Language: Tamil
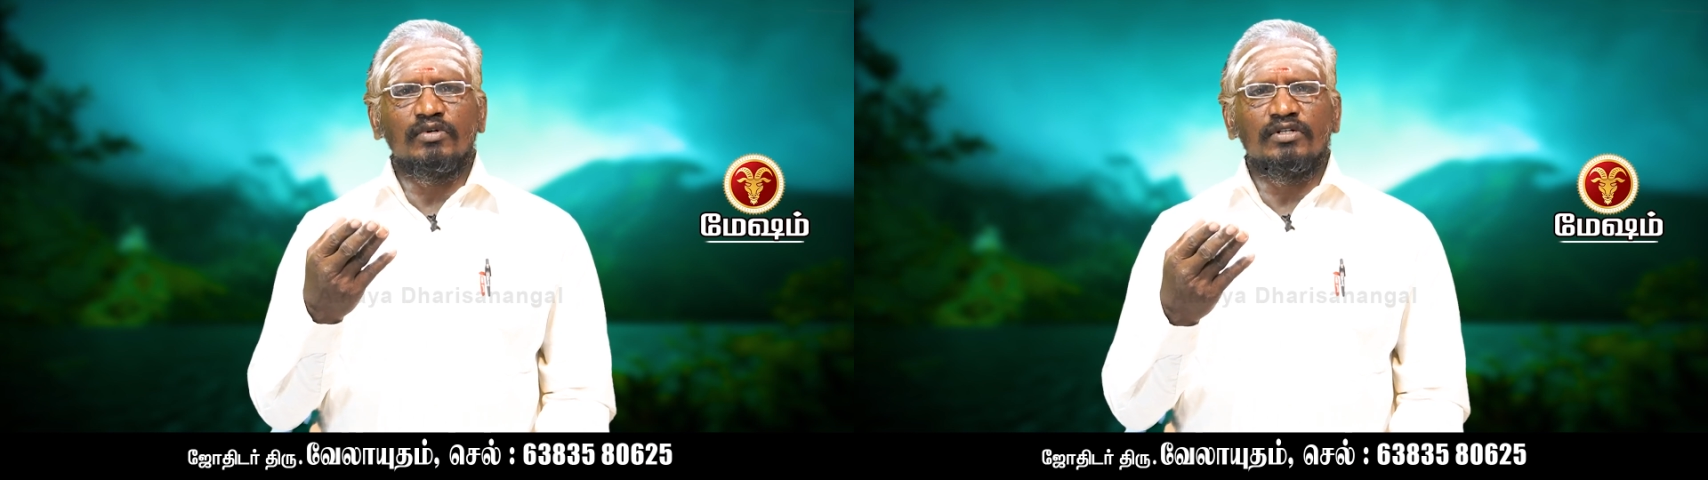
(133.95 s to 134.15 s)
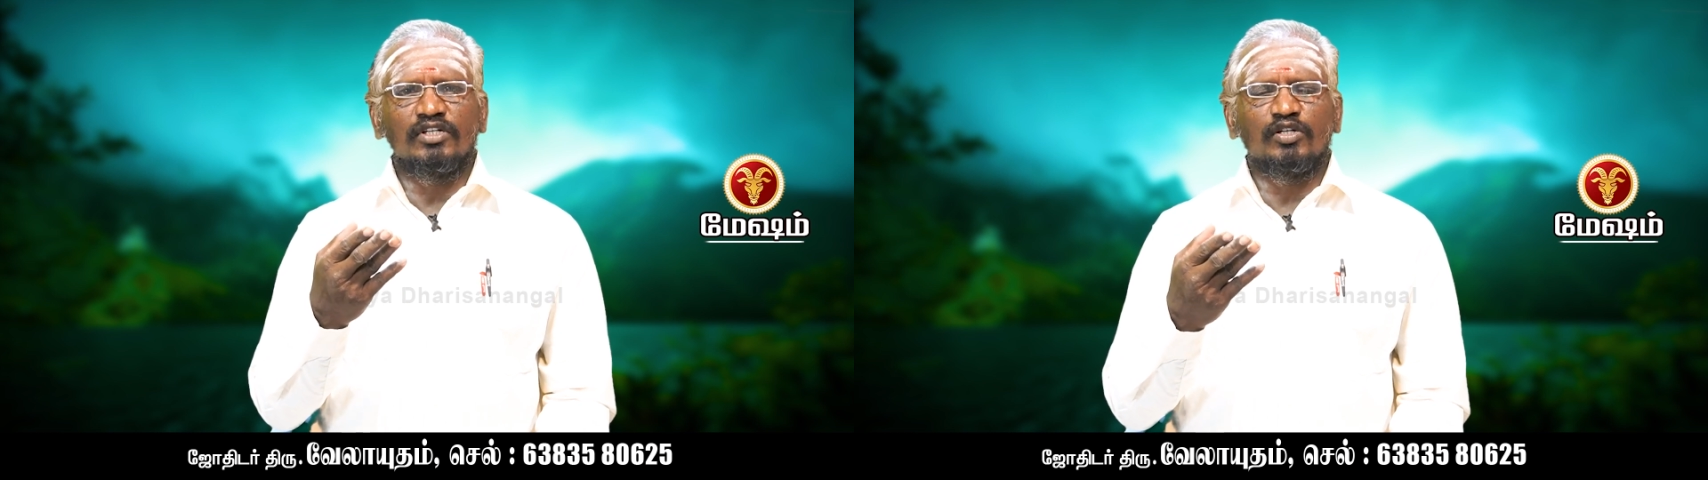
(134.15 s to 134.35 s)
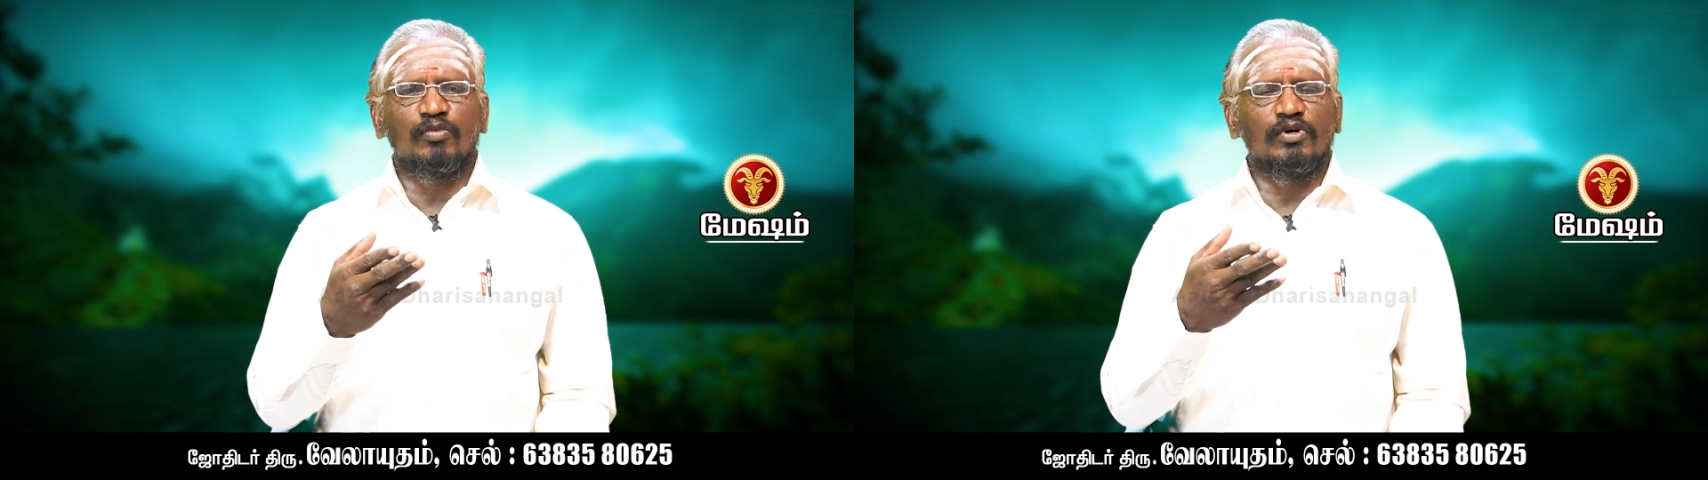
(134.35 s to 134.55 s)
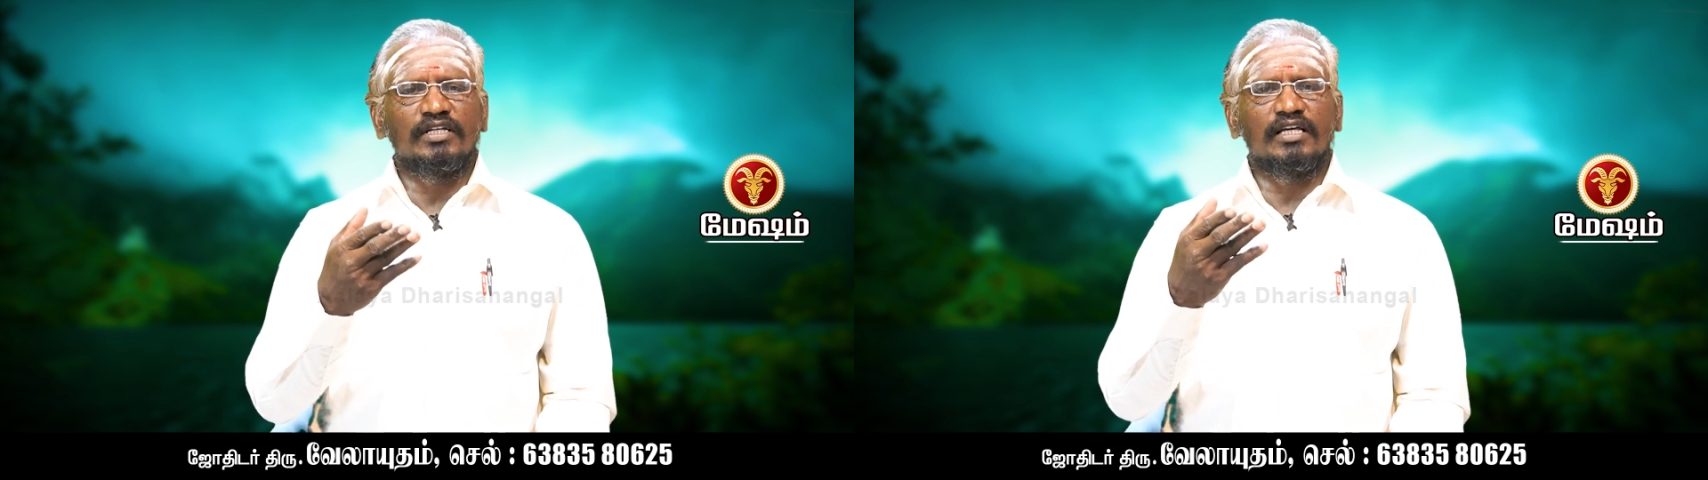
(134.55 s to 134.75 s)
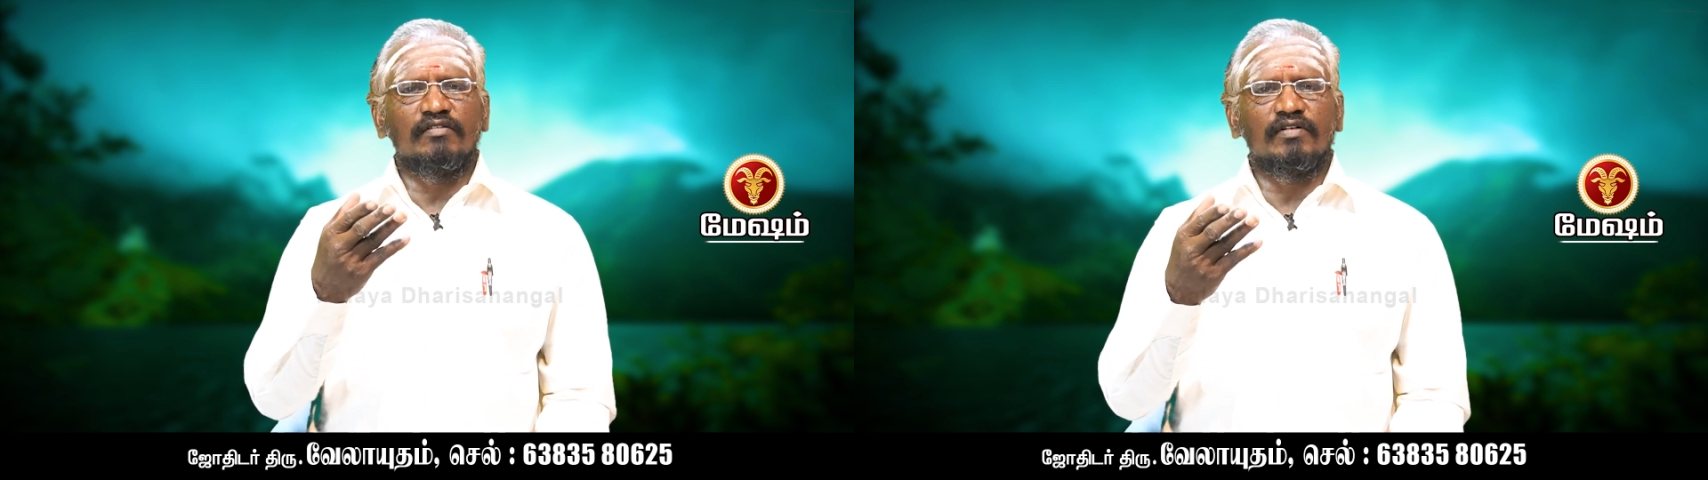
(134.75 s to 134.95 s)
உண்டு
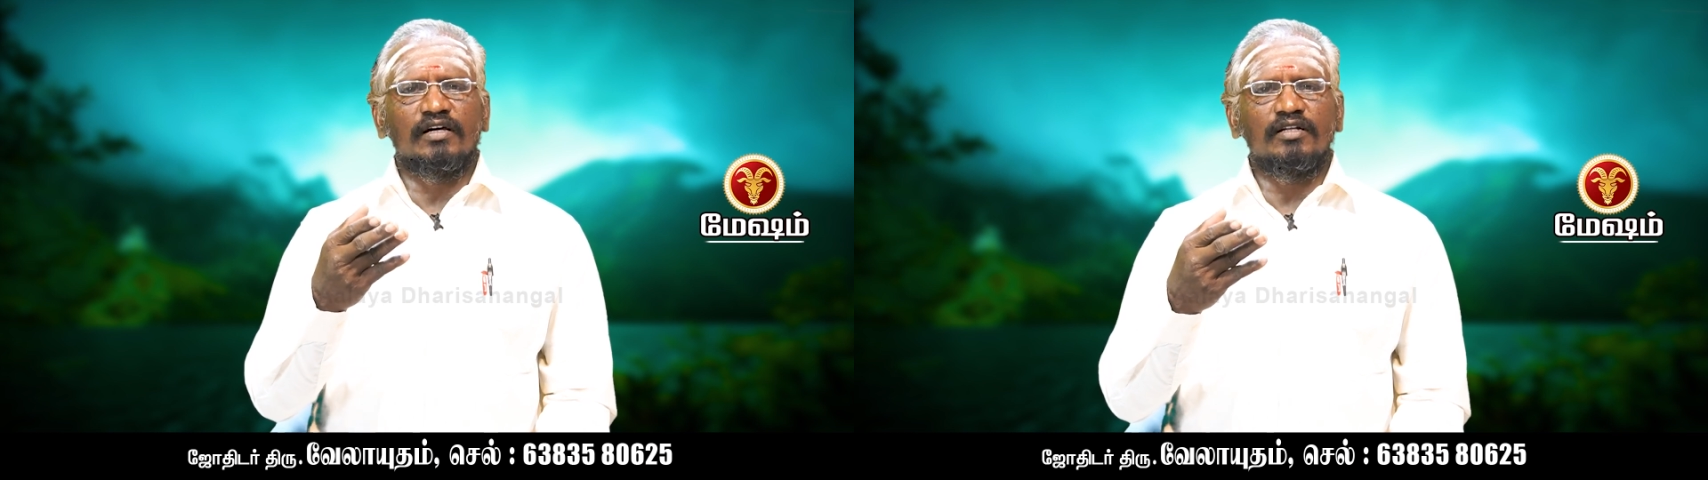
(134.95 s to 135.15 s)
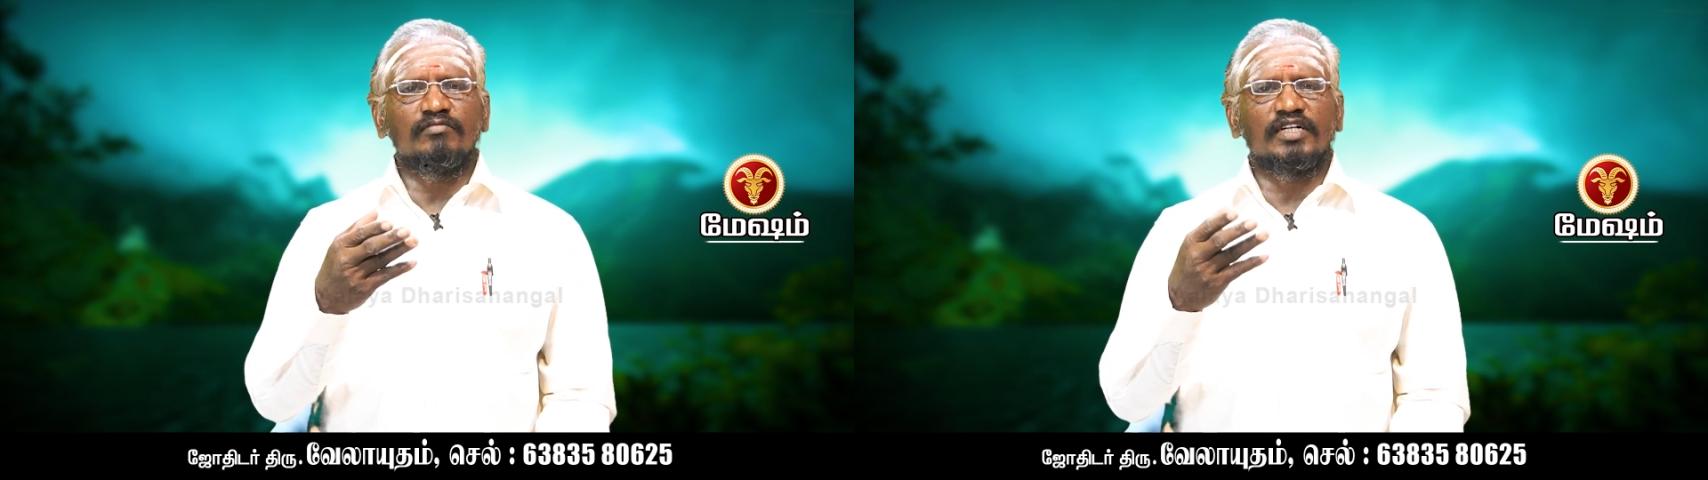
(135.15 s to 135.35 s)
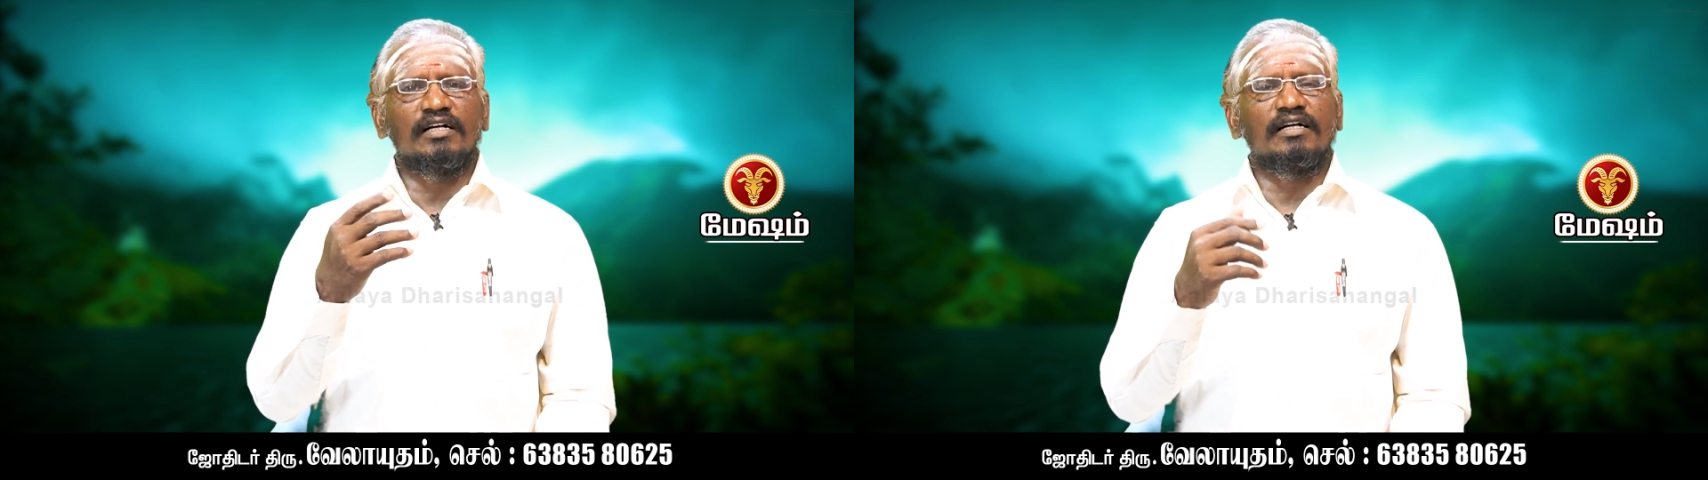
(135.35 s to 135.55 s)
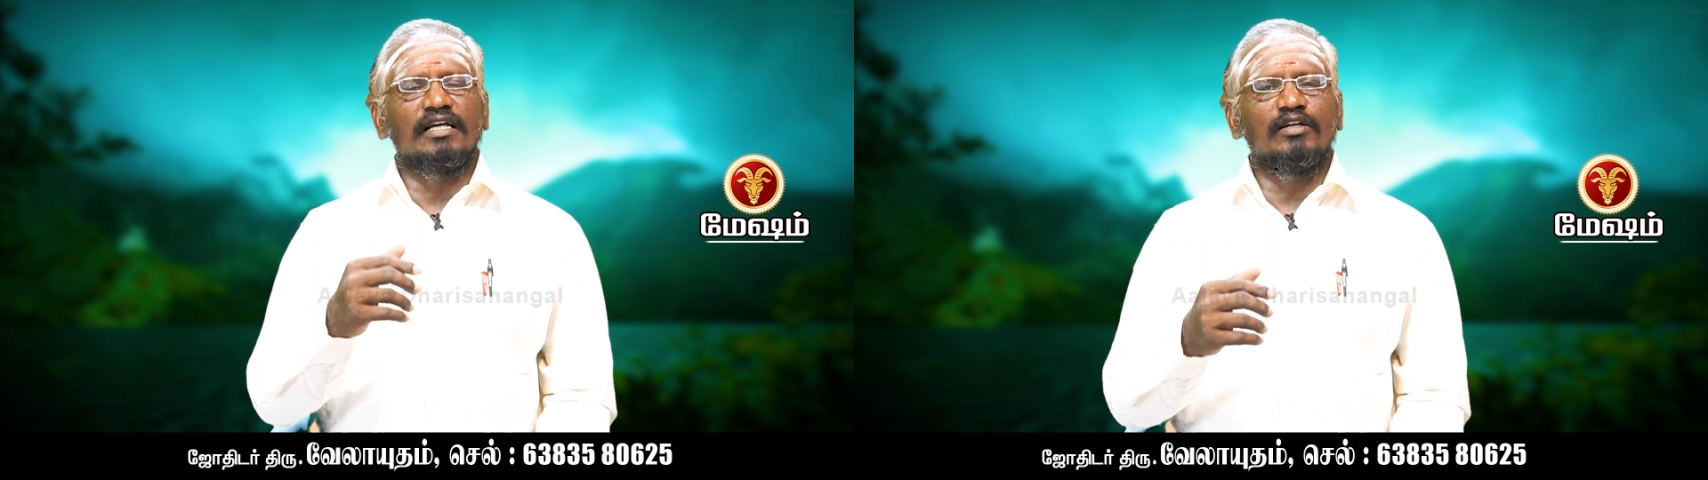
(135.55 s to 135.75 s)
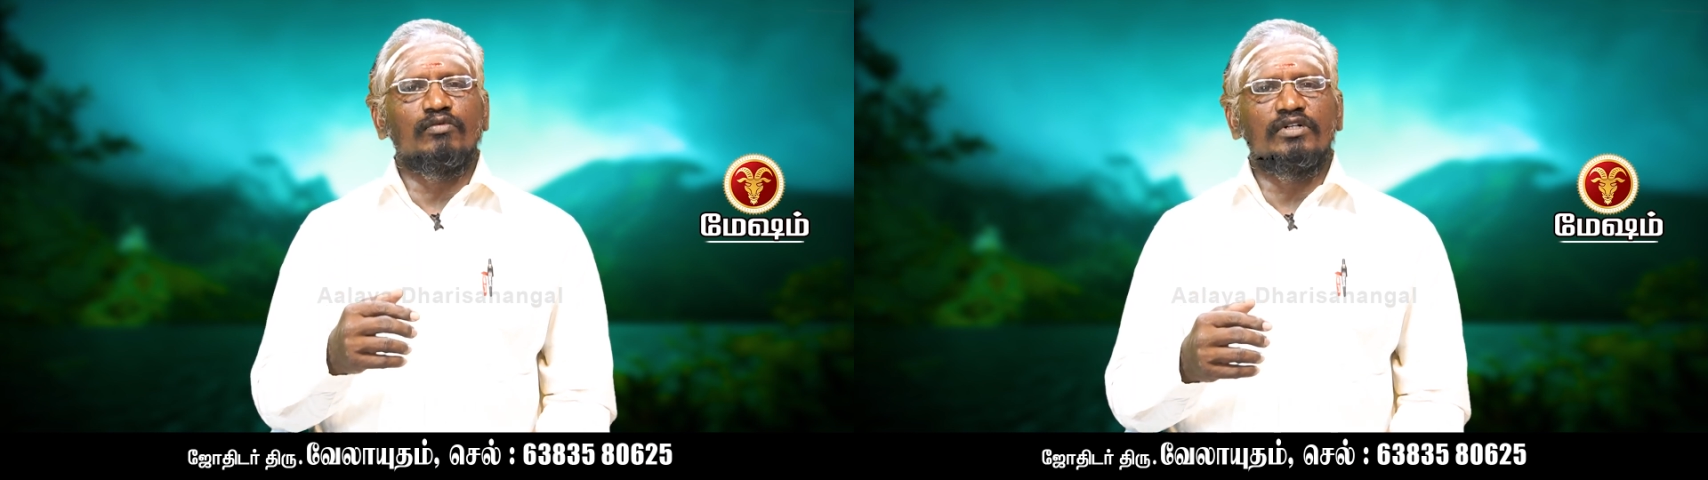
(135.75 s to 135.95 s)
பொங்கி வரும் கங்கை